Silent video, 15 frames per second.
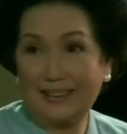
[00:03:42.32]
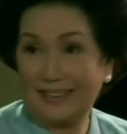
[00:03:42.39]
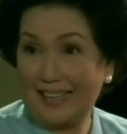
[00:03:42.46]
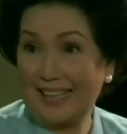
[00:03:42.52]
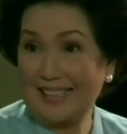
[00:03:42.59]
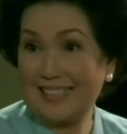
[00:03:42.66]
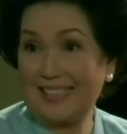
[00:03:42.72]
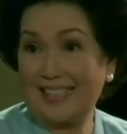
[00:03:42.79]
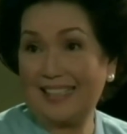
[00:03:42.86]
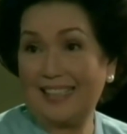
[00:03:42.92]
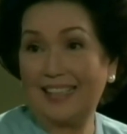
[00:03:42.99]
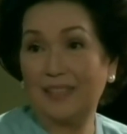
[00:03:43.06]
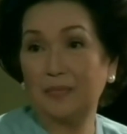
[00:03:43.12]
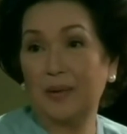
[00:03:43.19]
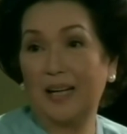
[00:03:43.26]
Si
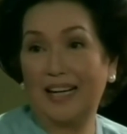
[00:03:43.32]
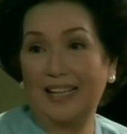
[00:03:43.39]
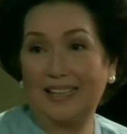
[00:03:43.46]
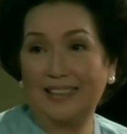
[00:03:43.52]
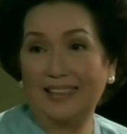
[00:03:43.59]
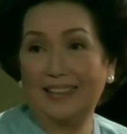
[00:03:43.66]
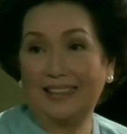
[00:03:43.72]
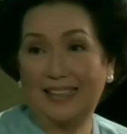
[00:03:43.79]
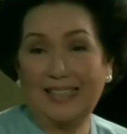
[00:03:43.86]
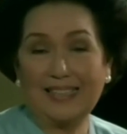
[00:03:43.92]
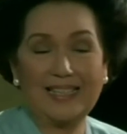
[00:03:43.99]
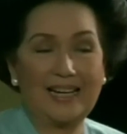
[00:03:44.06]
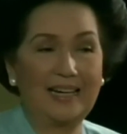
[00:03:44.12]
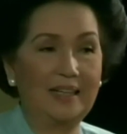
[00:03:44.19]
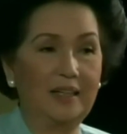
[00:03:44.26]
Tessie, ang pangalan niya,
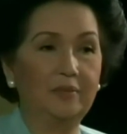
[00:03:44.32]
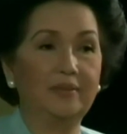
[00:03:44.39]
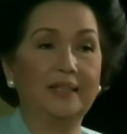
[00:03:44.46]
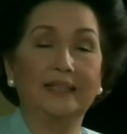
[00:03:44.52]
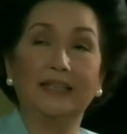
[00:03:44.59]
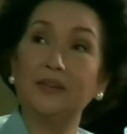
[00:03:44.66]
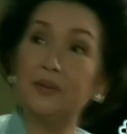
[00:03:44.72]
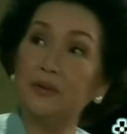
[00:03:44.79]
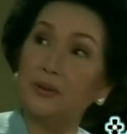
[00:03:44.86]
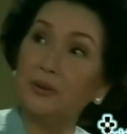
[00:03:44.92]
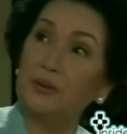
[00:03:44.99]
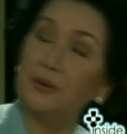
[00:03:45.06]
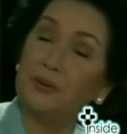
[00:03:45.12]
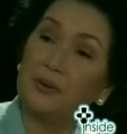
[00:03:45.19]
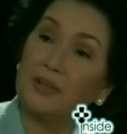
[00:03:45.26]
Tessie Alaba.
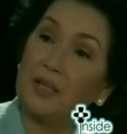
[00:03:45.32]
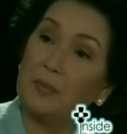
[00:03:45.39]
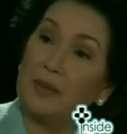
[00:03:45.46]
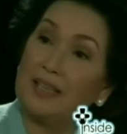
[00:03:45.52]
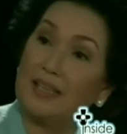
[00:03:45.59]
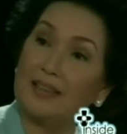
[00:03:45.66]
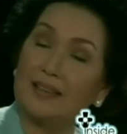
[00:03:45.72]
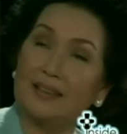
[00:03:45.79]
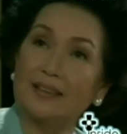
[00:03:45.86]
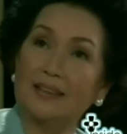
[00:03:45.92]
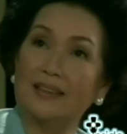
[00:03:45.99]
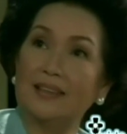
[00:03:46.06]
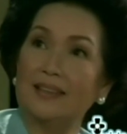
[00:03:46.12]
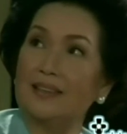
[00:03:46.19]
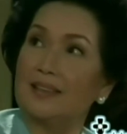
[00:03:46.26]
Nanonood-nood kami ng,
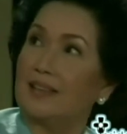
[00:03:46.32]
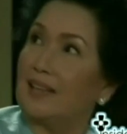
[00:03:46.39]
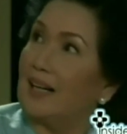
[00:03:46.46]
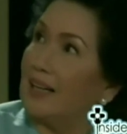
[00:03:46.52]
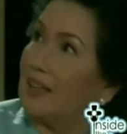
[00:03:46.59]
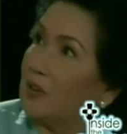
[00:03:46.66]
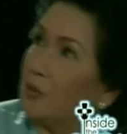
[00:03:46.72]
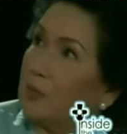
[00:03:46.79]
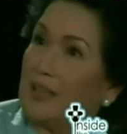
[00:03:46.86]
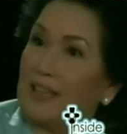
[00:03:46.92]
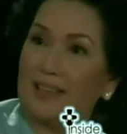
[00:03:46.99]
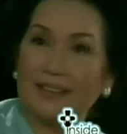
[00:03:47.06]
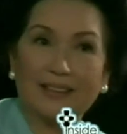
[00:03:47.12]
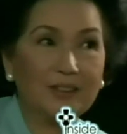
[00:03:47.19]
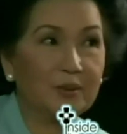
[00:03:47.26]
ah, ito
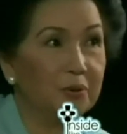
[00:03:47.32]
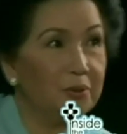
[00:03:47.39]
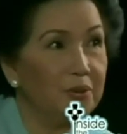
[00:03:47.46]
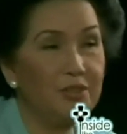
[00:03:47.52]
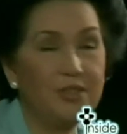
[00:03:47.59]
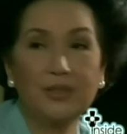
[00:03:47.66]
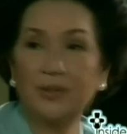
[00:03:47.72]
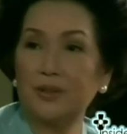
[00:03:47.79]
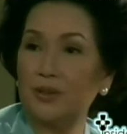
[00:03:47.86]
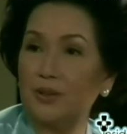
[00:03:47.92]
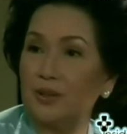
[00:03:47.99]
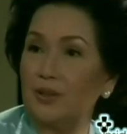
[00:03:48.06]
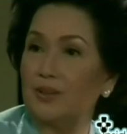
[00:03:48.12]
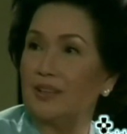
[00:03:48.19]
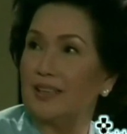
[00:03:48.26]
pala ang
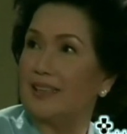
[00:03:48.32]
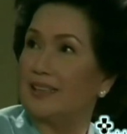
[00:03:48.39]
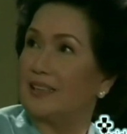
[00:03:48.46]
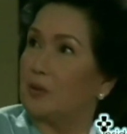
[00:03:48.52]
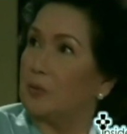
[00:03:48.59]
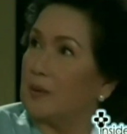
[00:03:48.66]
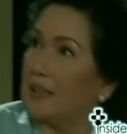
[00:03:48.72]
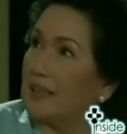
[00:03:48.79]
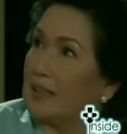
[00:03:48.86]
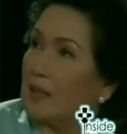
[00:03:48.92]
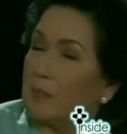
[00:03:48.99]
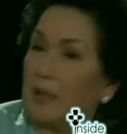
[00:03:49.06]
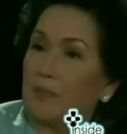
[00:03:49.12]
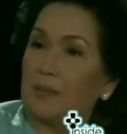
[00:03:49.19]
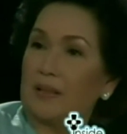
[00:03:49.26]
studio, ito pala
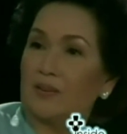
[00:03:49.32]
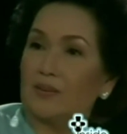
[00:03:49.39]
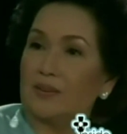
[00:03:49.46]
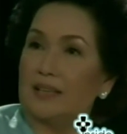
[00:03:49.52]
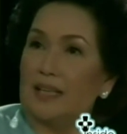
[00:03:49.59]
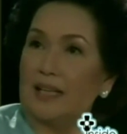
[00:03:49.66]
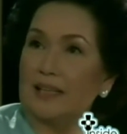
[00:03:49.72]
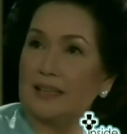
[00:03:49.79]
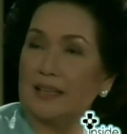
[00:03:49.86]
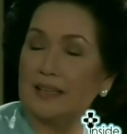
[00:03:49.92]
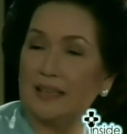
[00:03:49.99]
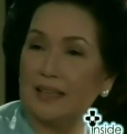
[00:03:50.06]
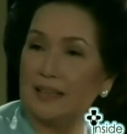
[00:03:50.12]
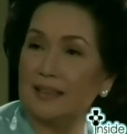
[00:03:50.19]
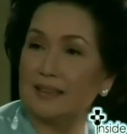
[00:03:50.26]
yung napapanood
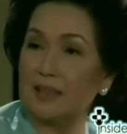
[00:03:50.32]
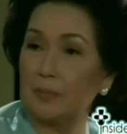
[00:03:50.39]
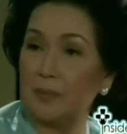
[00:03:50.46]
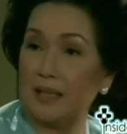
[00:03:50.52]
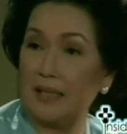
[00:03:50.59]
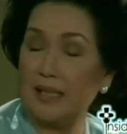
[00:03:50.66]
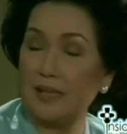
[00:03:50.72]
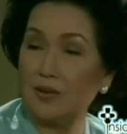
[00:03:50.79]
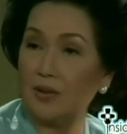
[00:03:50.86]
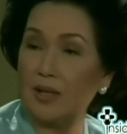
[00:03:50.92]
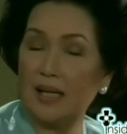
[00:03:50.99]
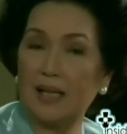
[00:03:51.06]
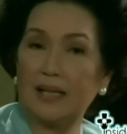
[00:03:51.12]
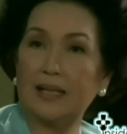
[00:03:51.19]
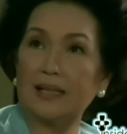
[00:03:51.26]
natin na sa
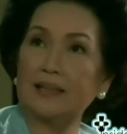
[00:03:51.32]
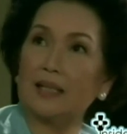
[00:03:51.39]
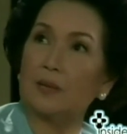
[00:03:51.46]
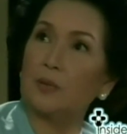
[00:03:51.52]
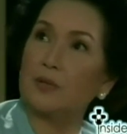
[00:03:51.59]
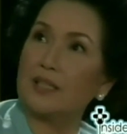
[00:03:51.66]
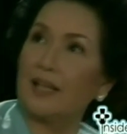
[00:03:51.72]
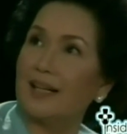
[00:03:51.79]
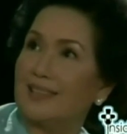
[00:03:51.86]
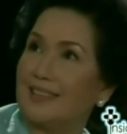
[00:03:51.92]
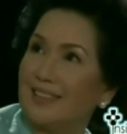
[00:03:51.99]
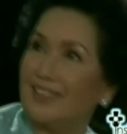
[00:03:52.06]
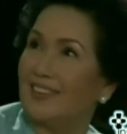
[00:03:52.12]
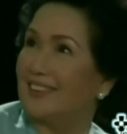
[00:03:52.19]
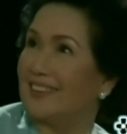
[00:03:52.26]
pelikula. Tapos,
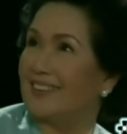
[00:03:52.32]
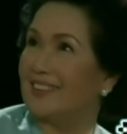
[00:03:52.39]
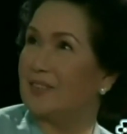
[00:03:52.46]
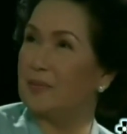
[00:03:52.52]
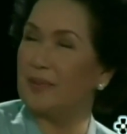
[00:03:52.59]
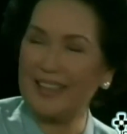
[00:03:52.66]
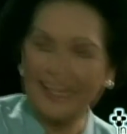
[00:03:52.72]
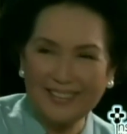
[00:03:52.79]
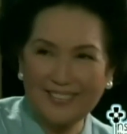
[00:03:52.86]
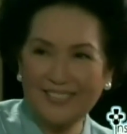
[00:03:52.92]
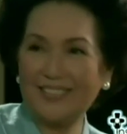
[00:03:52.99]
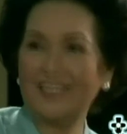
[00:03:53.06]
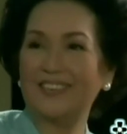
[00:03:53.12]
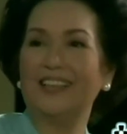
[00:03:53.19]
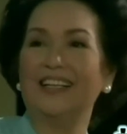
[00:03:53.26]
ay, si Gloria
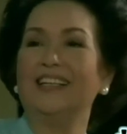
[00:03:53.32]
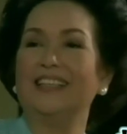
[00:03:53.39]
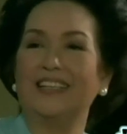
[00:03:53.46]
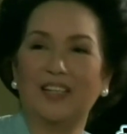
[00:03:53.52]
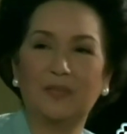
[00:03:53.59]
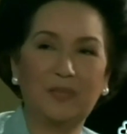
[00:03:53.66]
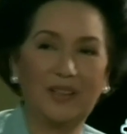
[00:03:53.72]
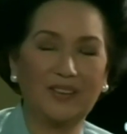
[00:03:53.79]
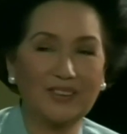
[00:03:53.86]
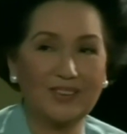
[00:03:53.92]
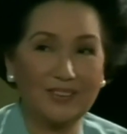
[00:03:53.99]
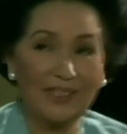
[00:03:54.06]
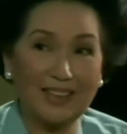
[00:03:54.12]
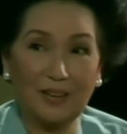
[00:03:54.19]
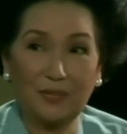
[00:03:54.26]
Romero.
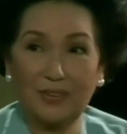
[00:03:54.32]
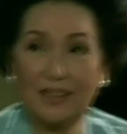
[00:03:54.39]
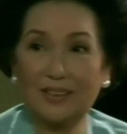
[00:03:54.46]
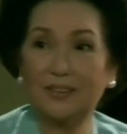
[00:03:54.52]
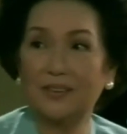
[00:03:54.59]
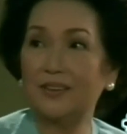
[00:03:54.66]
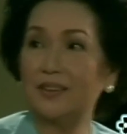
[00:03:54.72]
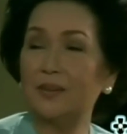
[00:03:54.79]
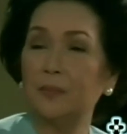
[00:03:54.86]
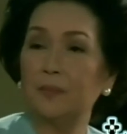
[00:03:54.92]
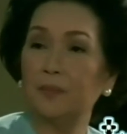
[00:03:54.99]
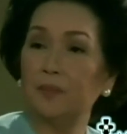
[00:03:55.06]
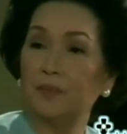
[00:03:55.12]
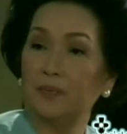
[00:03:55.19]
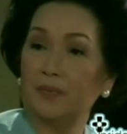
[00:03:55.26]
Nagpa-autograph ako. You
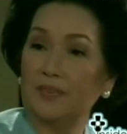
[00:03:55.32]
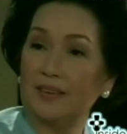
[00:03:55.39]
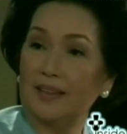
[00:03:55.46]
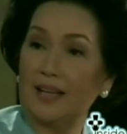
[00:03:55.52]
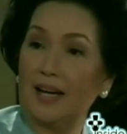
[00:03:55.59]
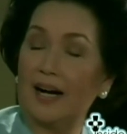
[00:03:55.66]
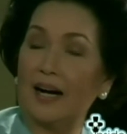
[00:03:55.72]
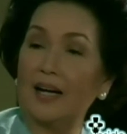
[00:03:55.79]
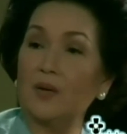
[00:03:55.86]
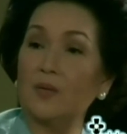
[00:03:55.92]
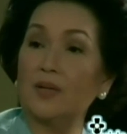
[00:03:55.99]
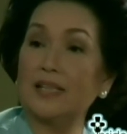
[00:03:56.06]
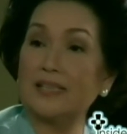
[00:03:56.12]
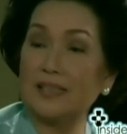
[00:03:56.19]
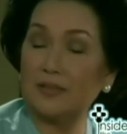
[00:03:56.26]
were a fan of Tita I